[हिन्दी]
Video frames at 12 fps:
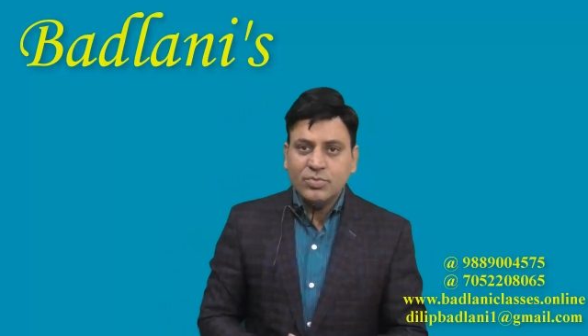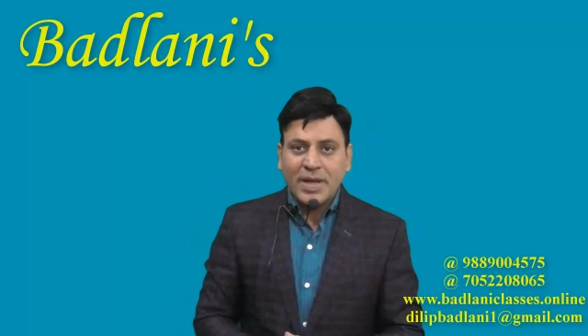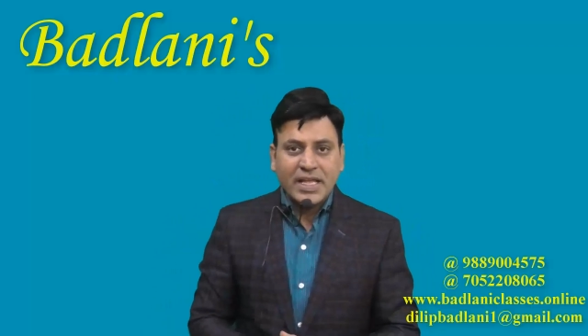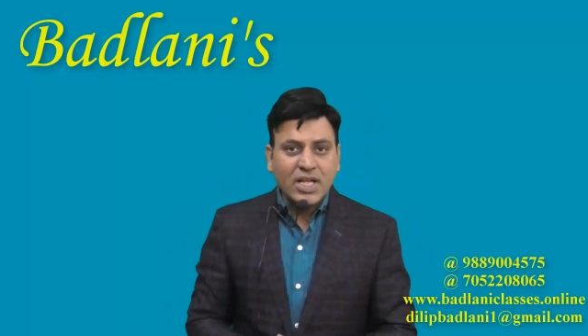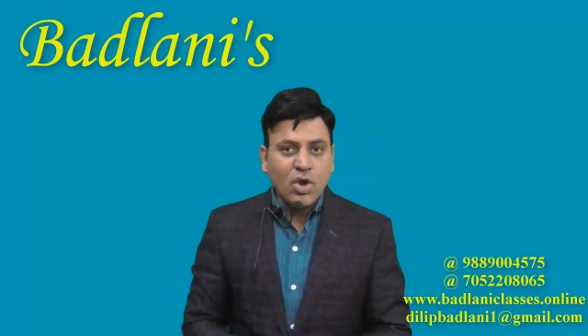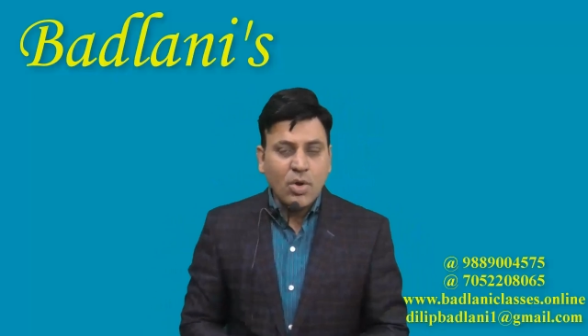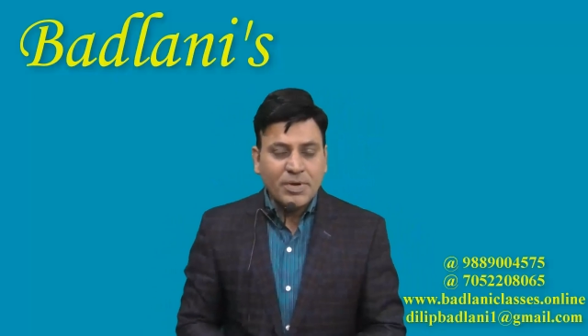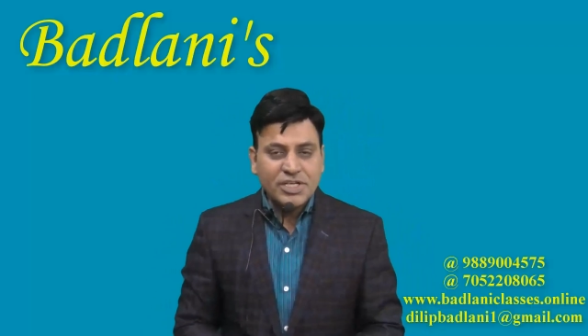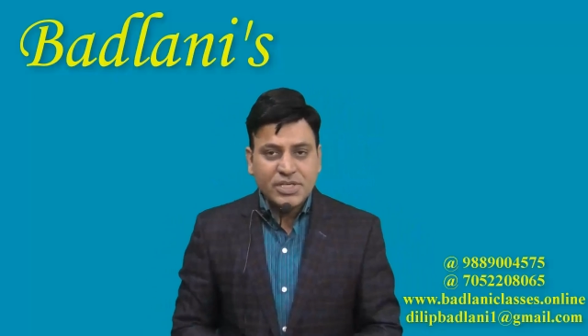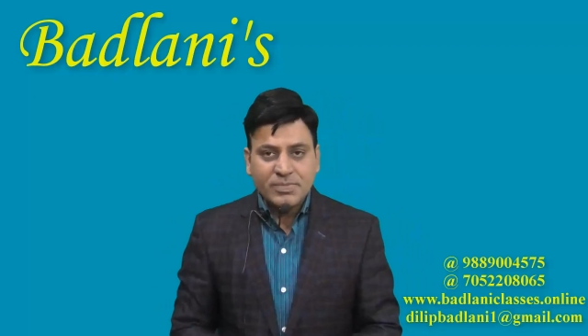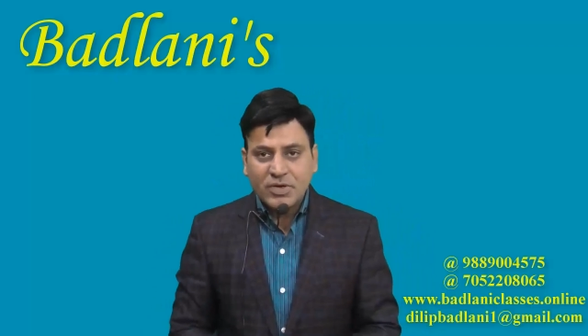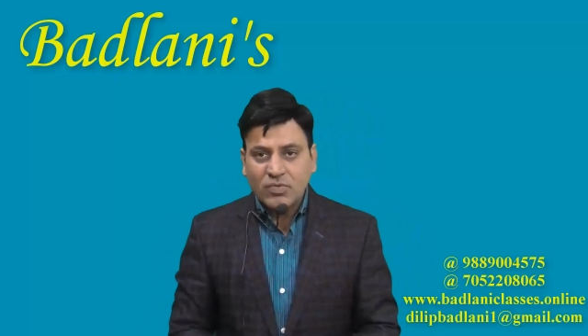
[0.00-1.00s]
जो बैंकिंग
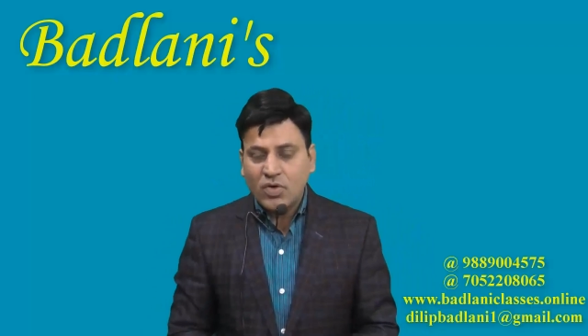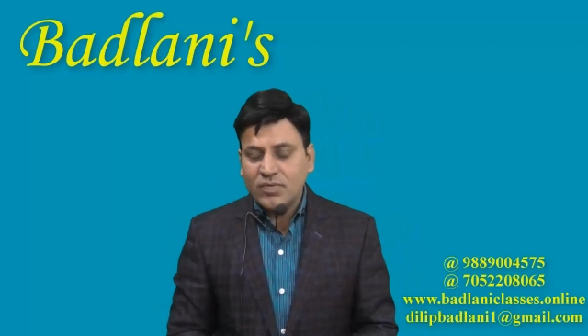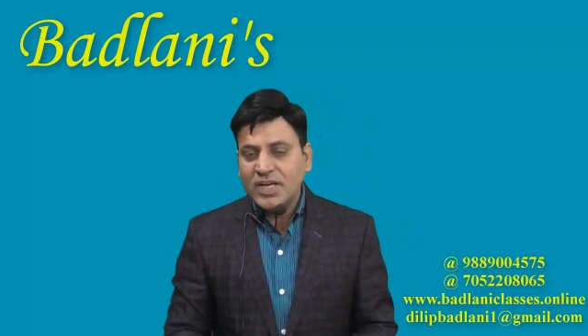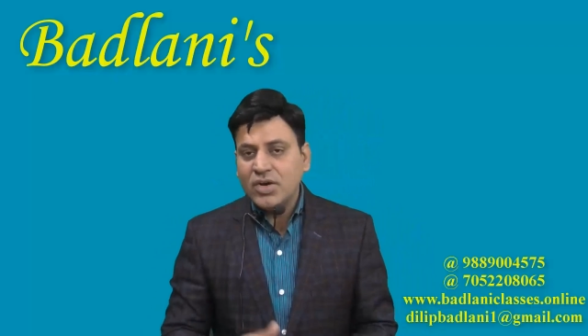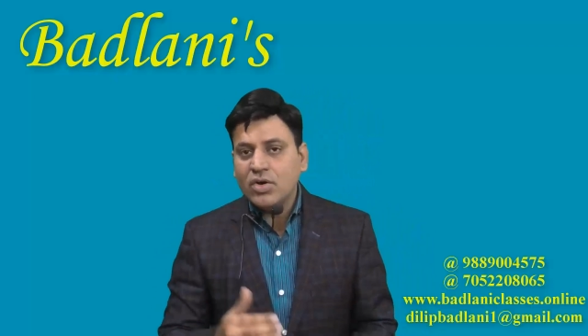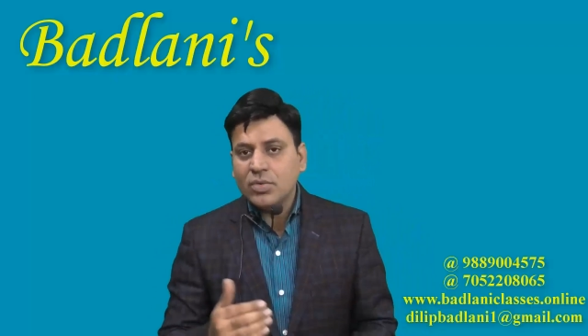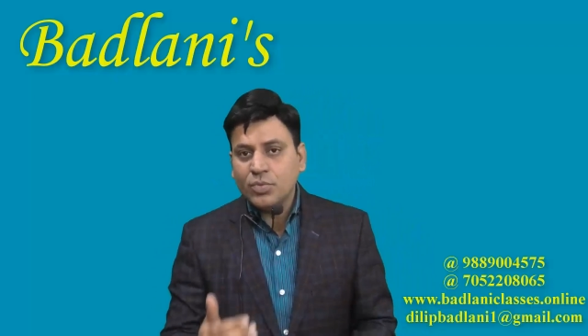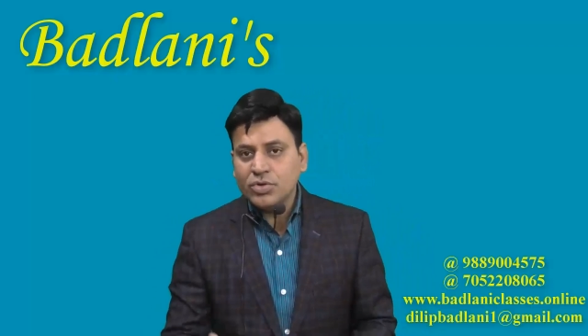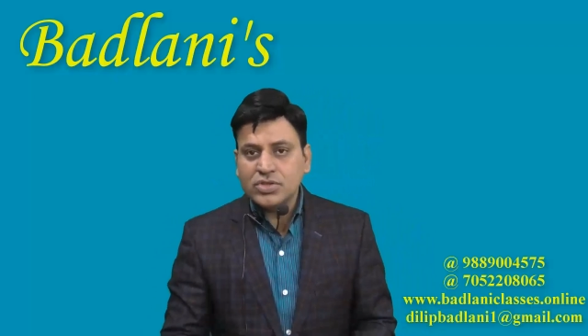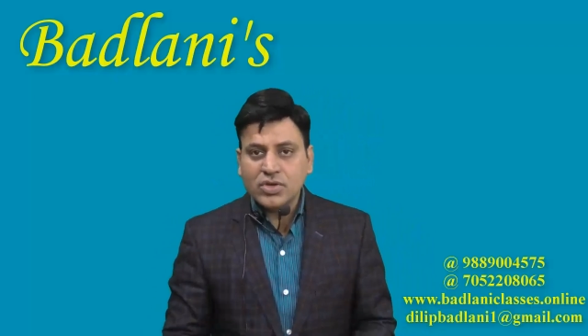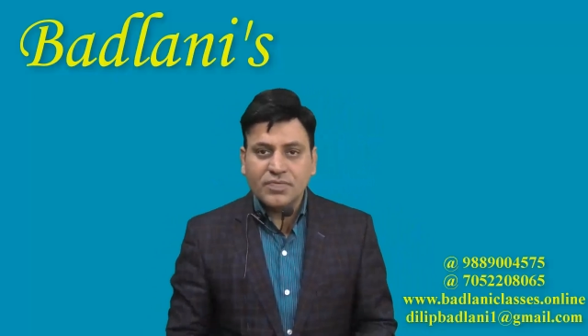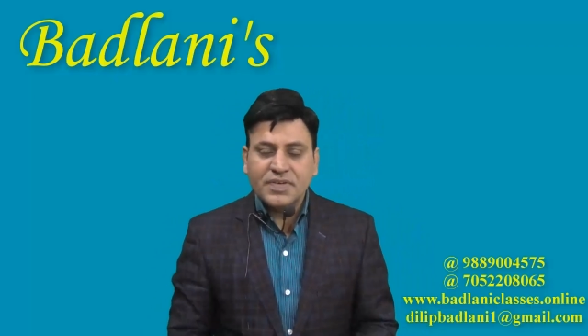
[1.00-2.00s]
ऑपरेशन में इन्वॉल्व है और
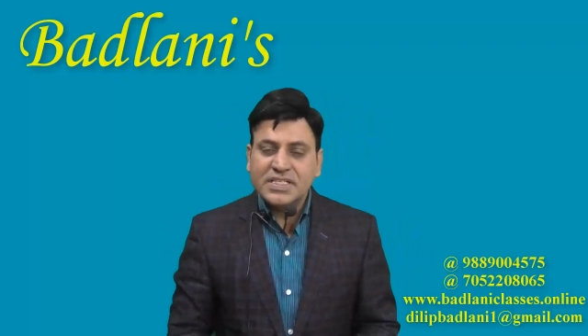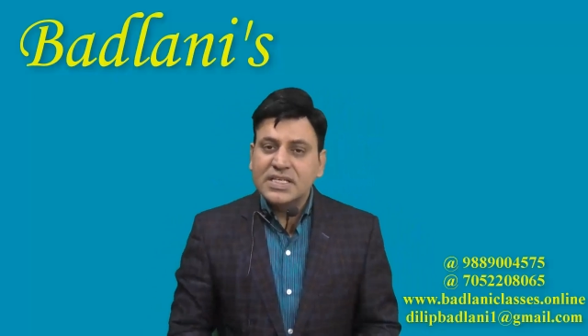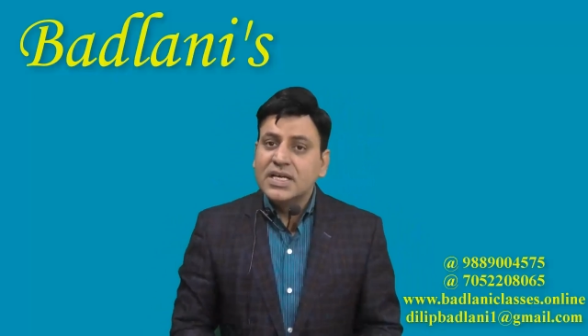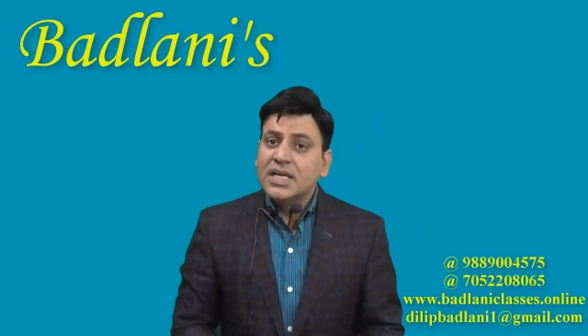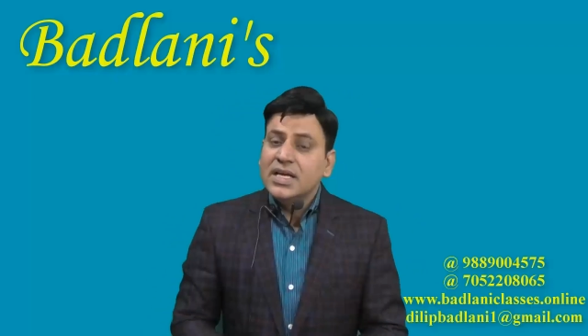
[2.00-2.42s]
पोस्ट ऑफिस